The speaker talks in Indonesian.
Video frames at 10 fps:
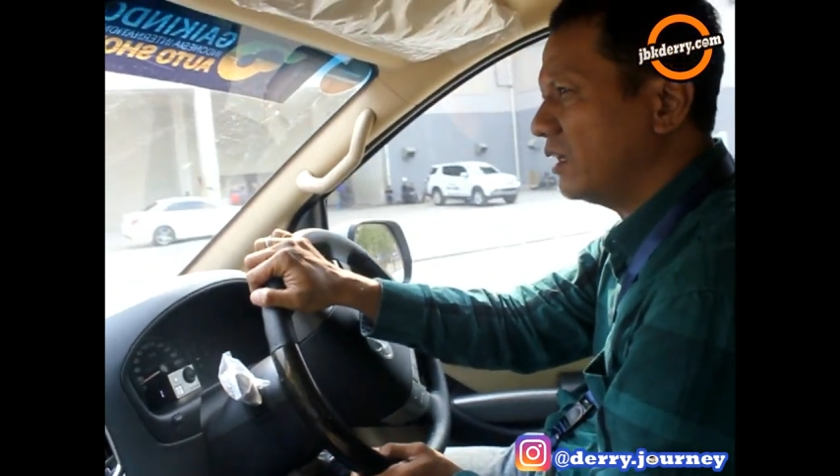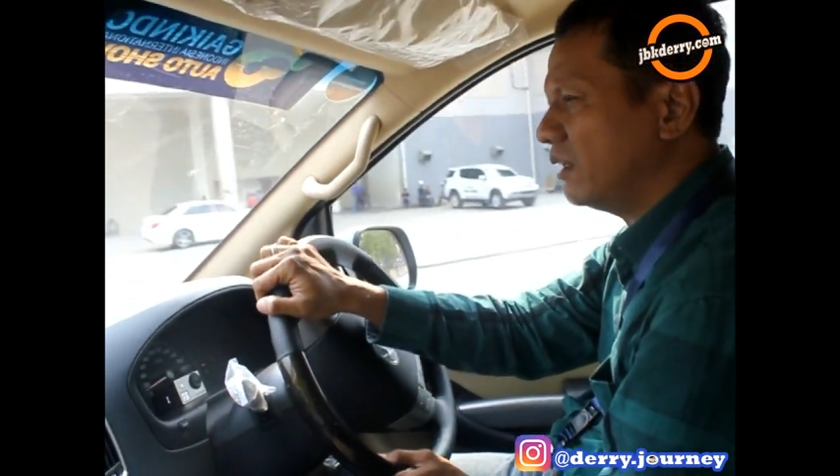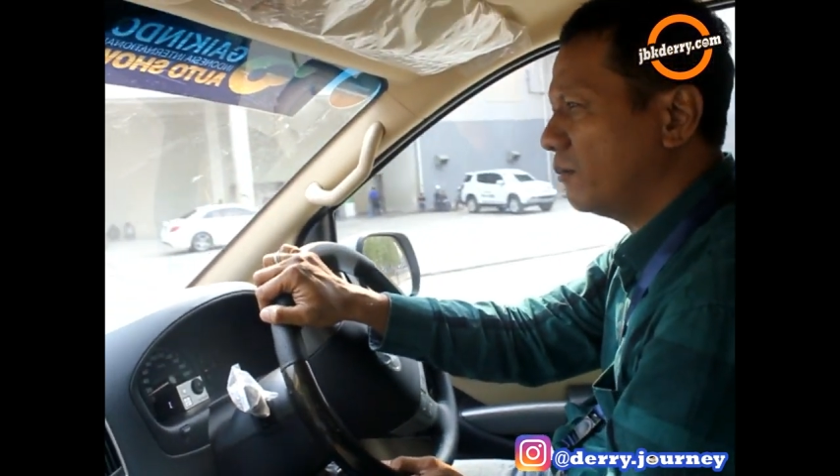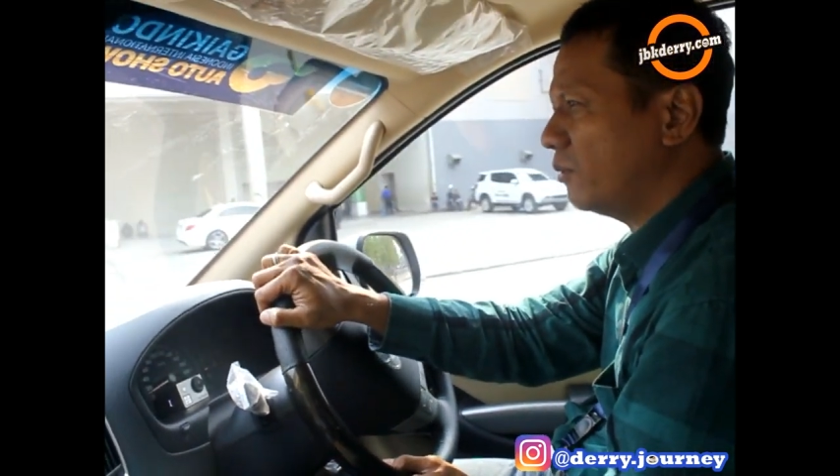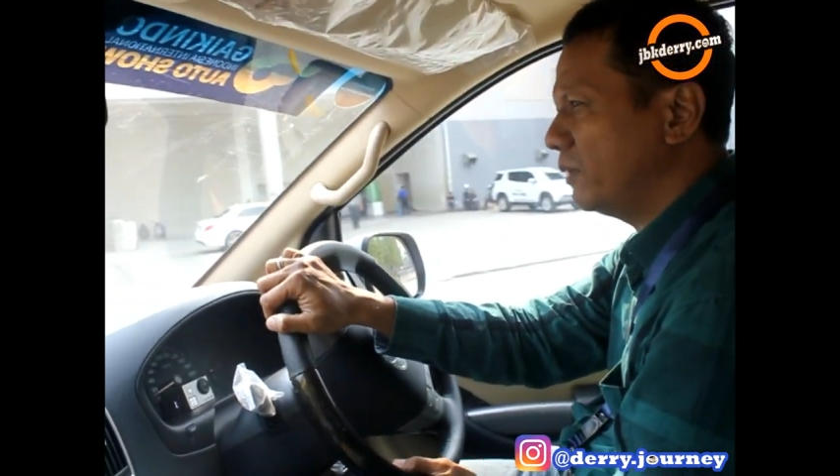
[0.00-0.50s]

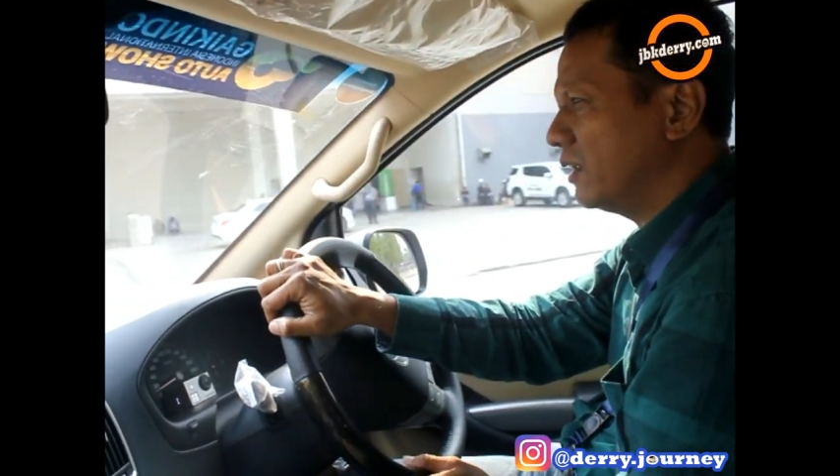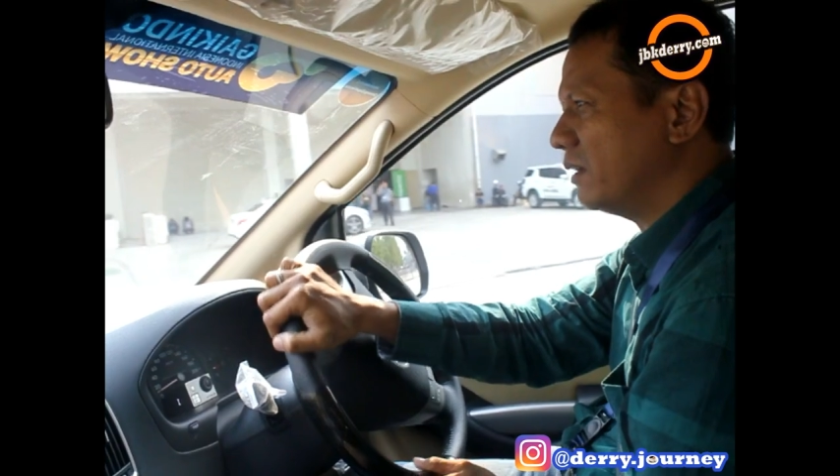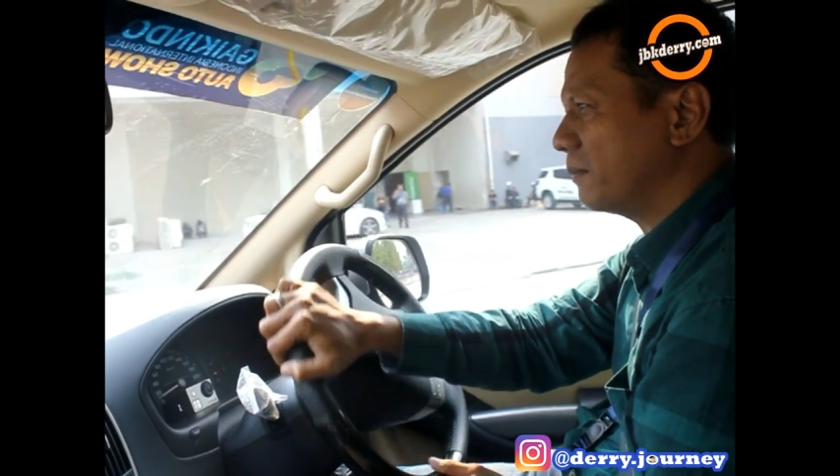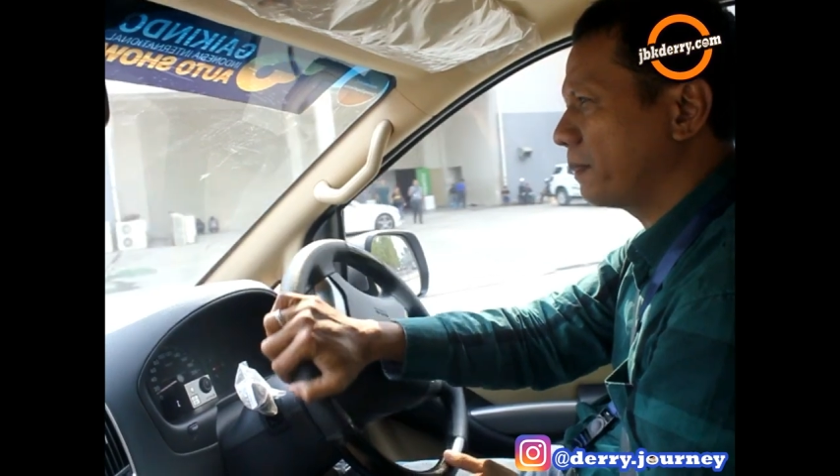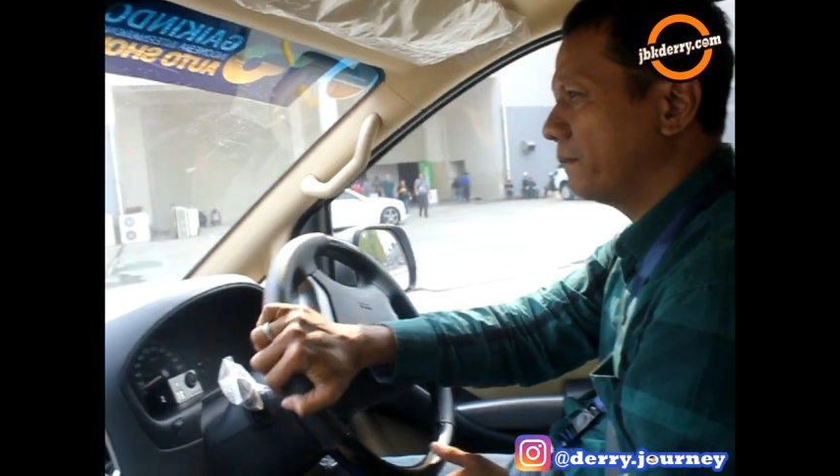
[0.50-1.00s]
ini mobilnya
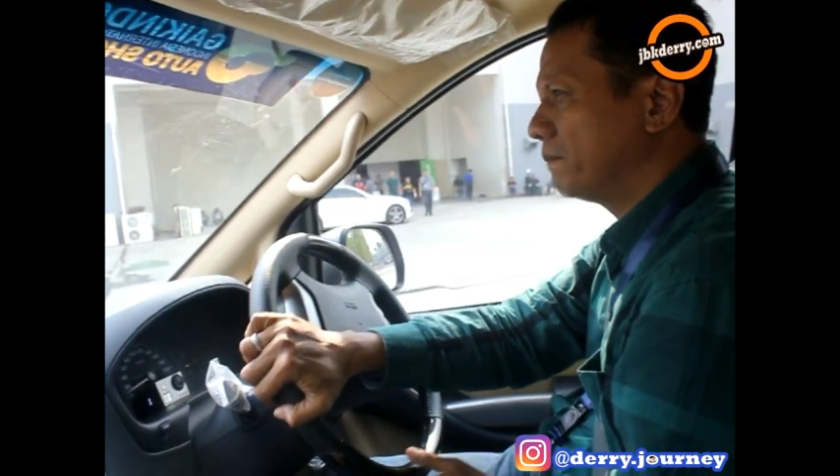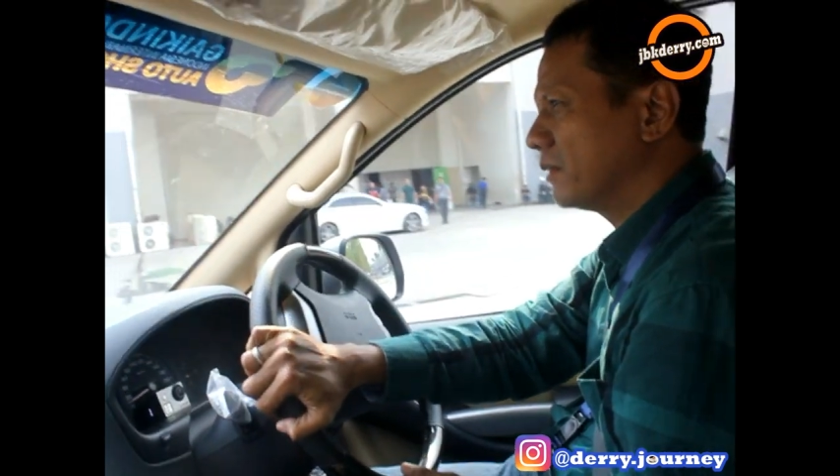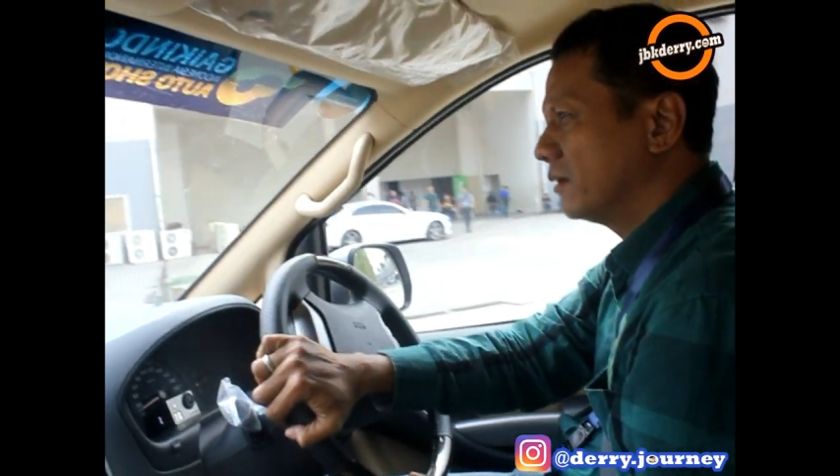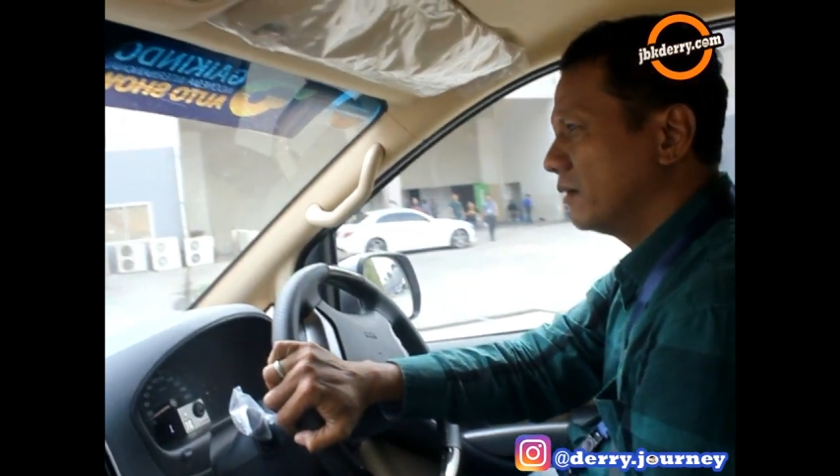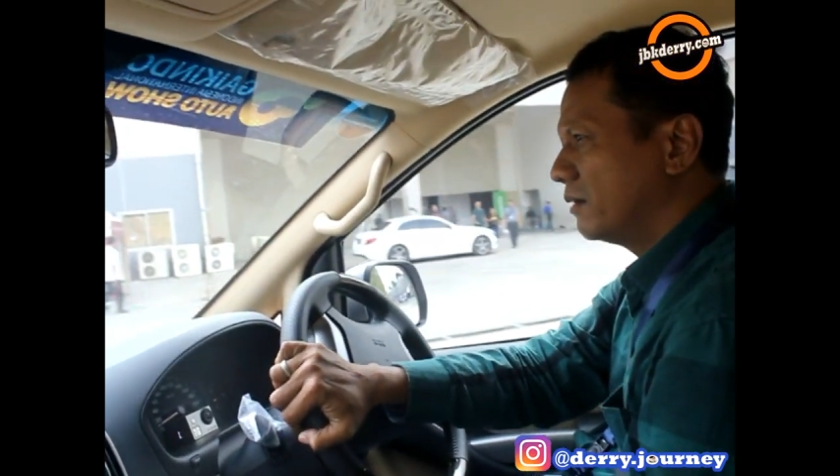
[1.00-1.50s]

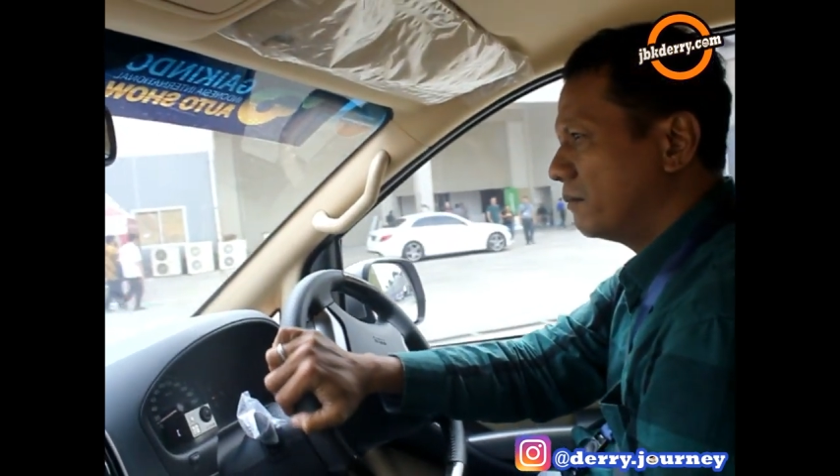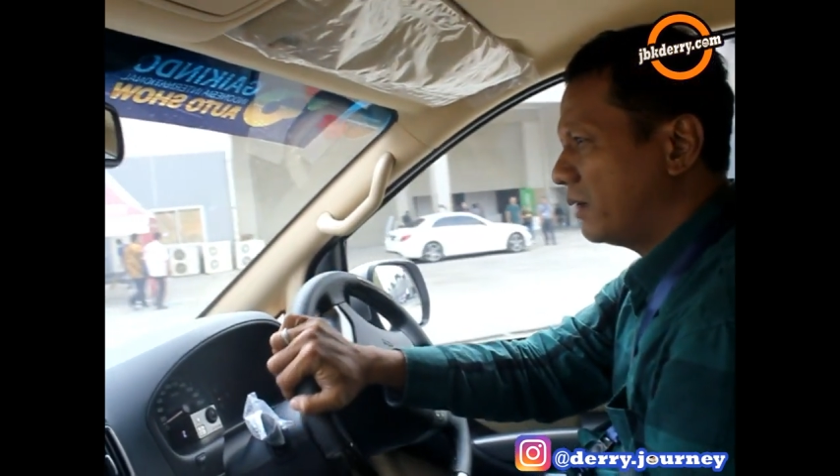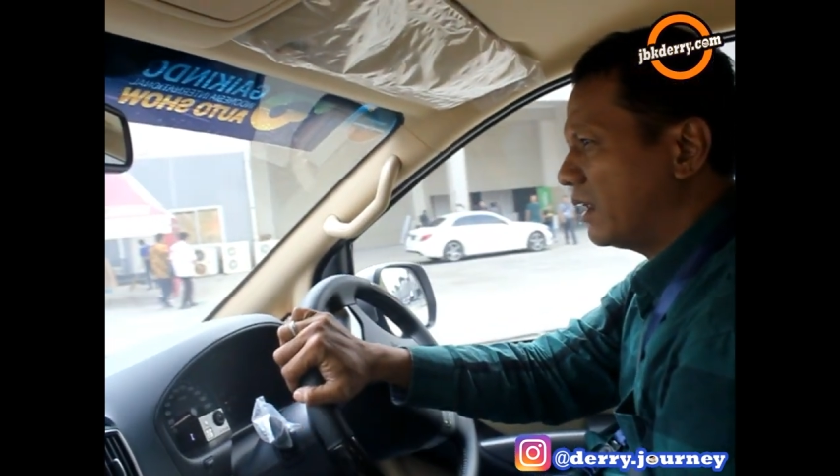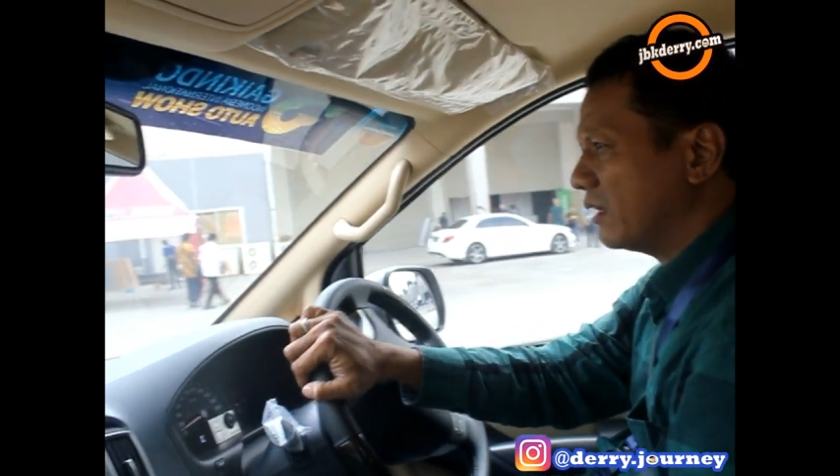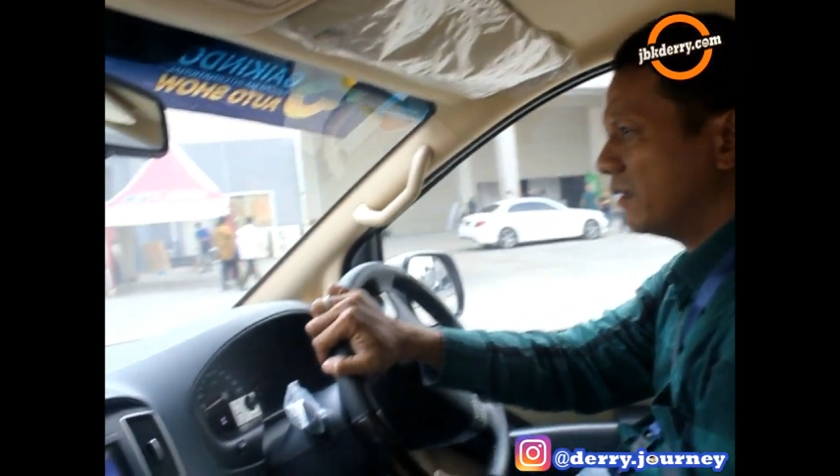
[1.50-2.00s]

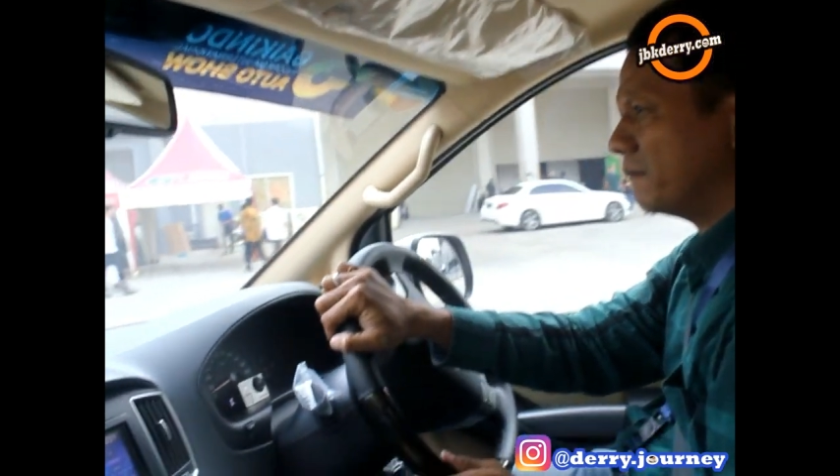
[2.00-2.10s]
menarik